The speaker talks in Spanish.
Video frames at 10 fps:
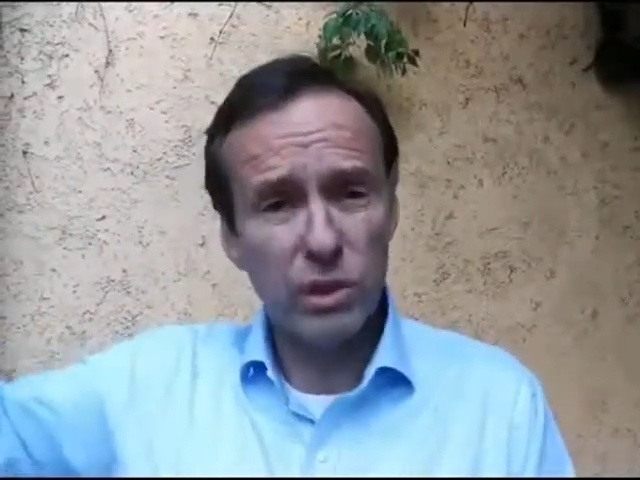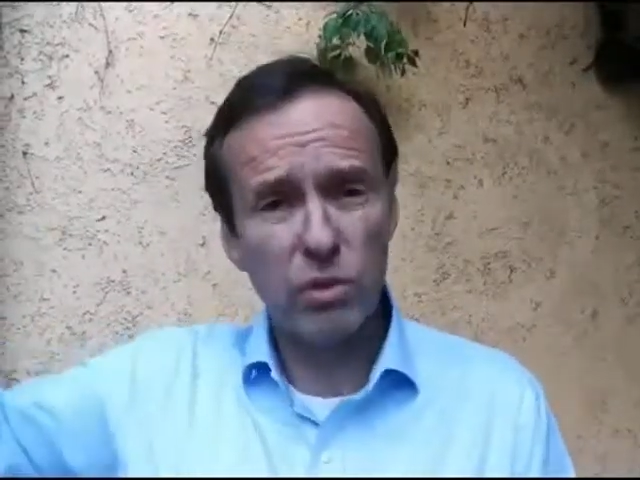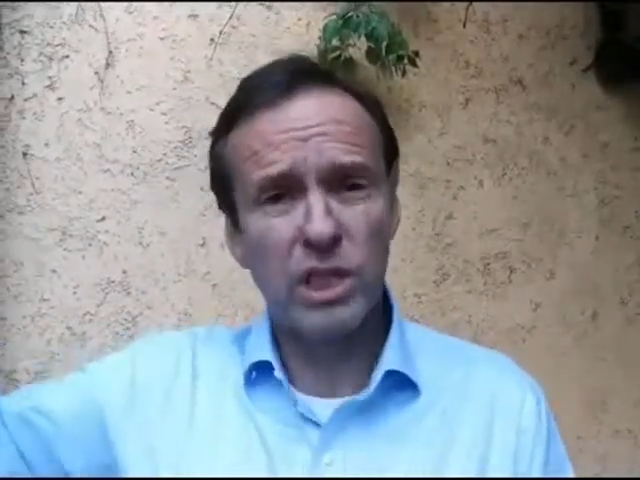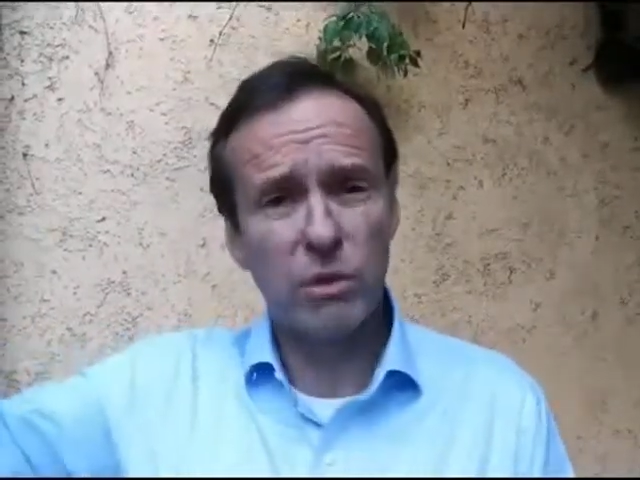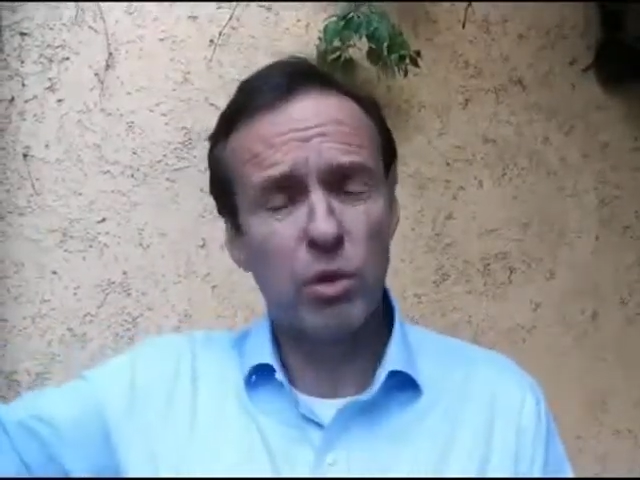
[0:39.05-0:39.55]

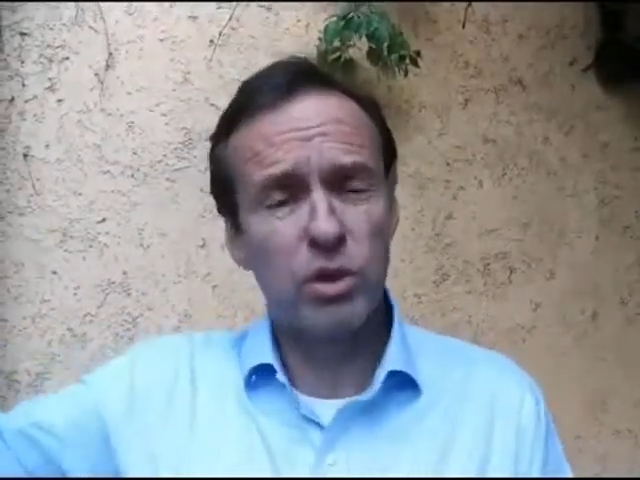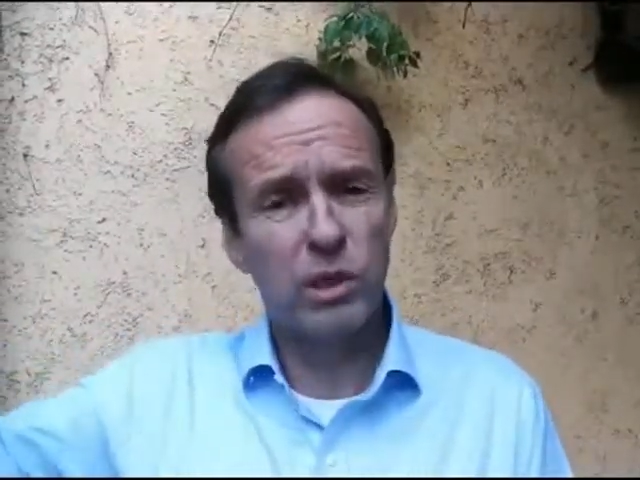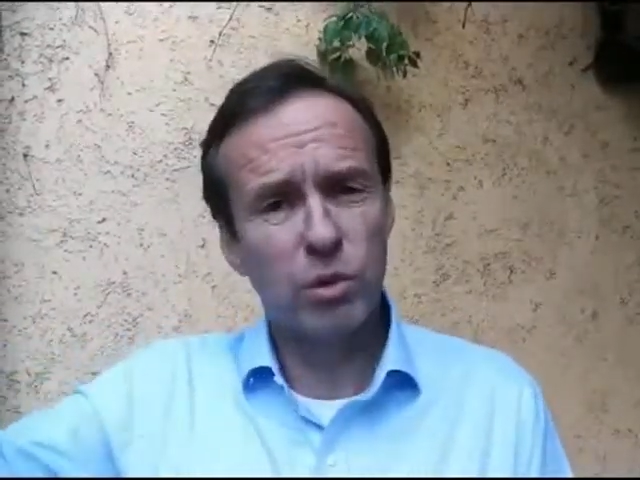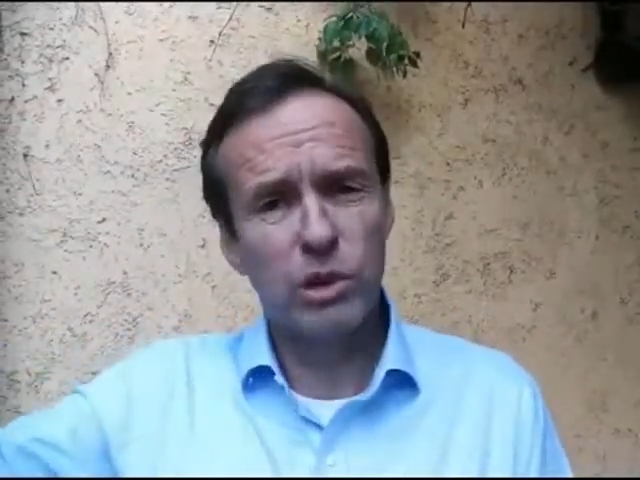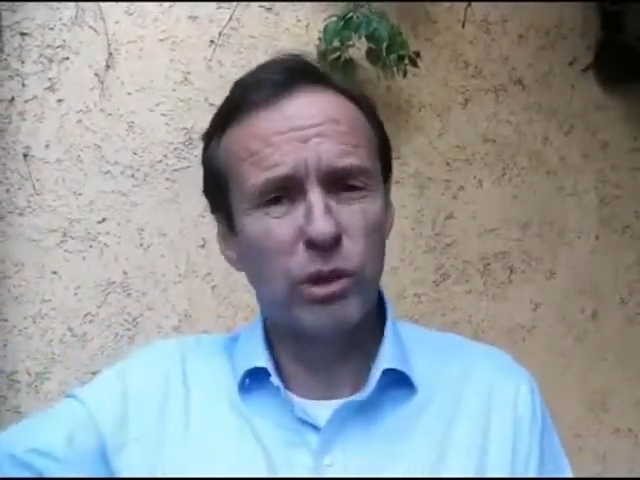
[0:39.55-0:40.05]
estos
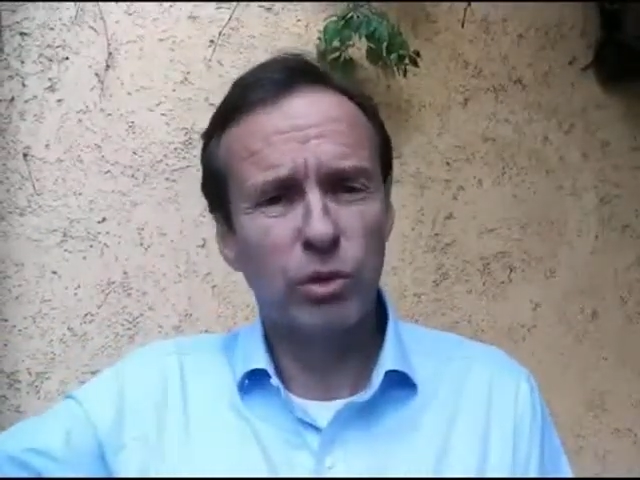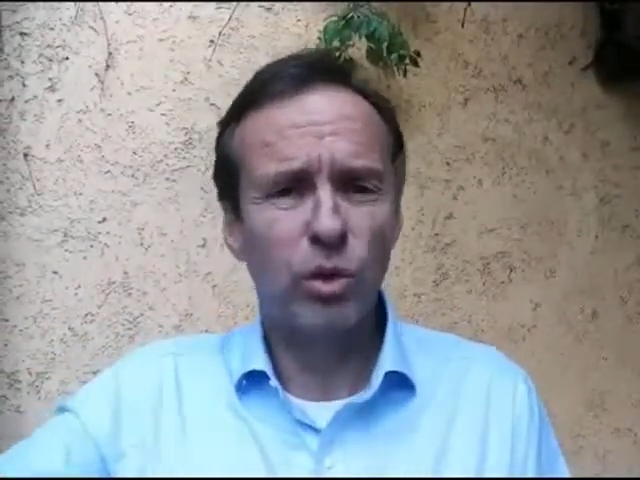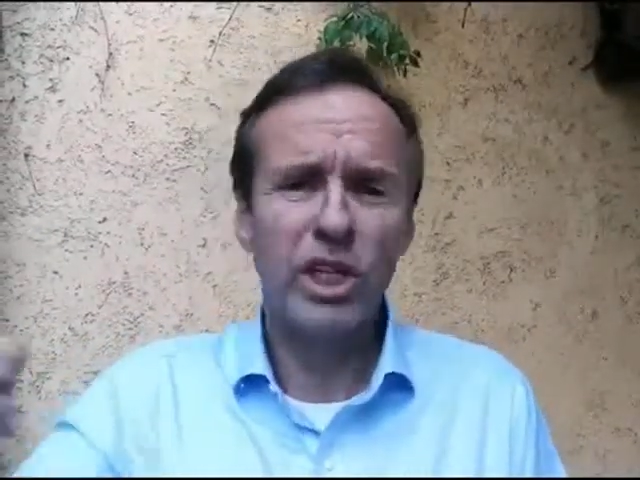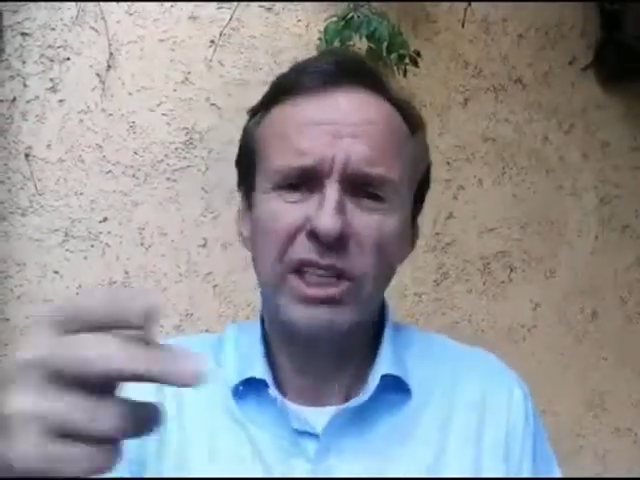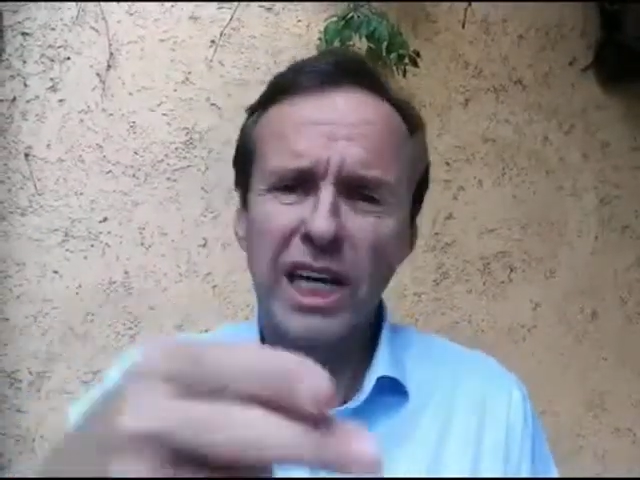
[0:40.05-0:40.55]
abusivos
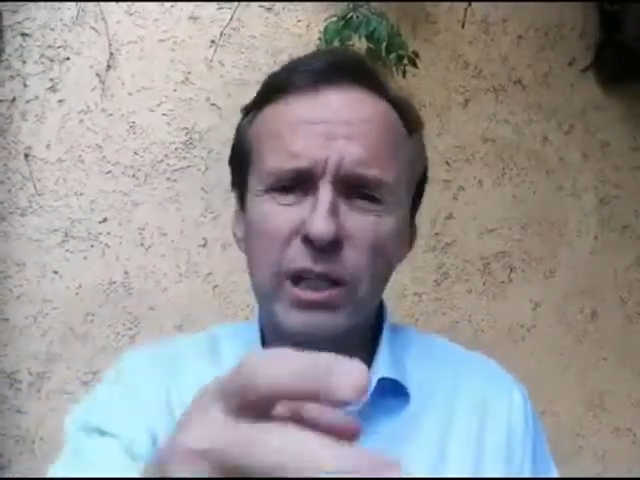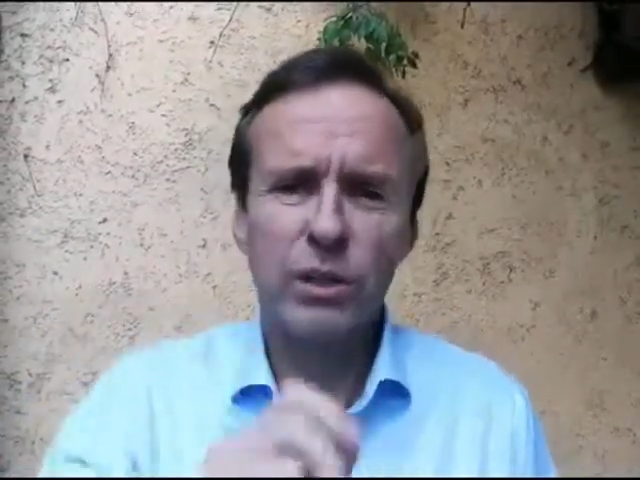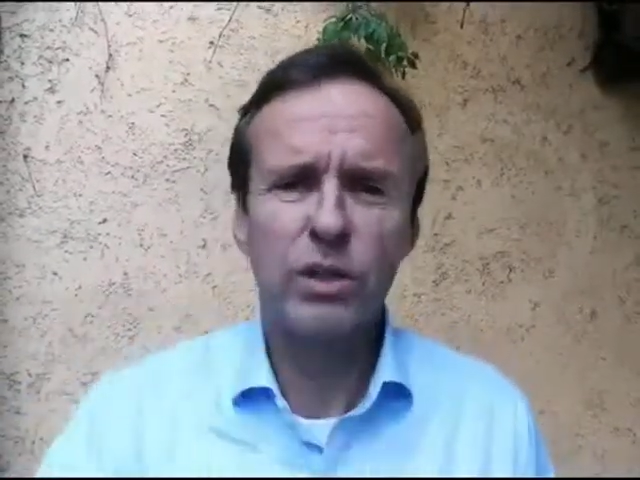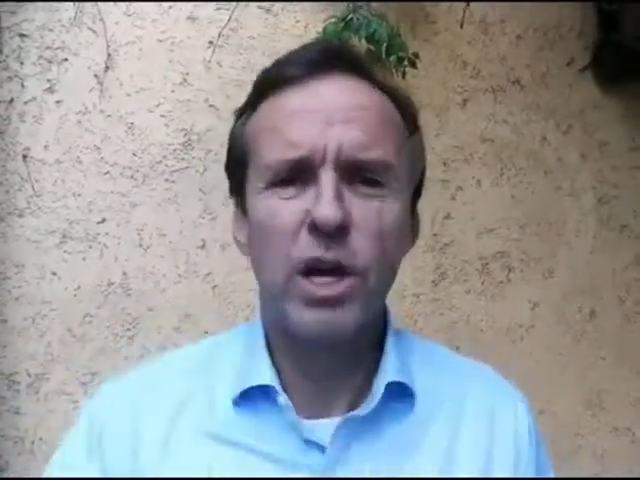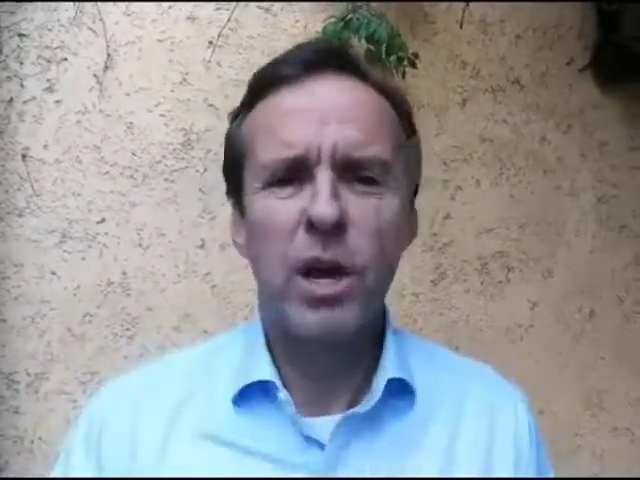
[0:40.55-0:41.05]

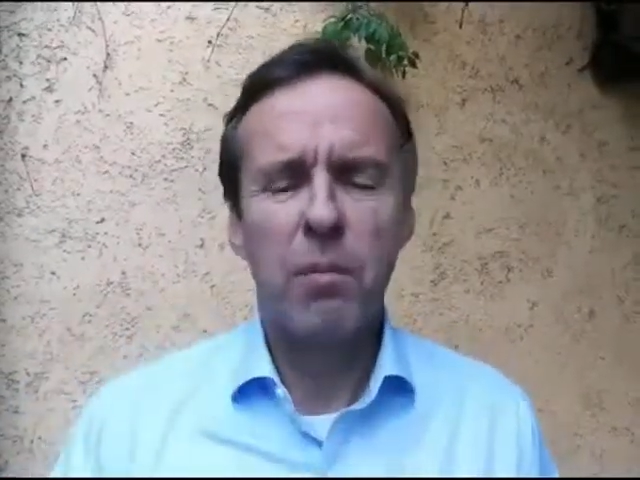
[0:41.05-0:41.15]
autoritarios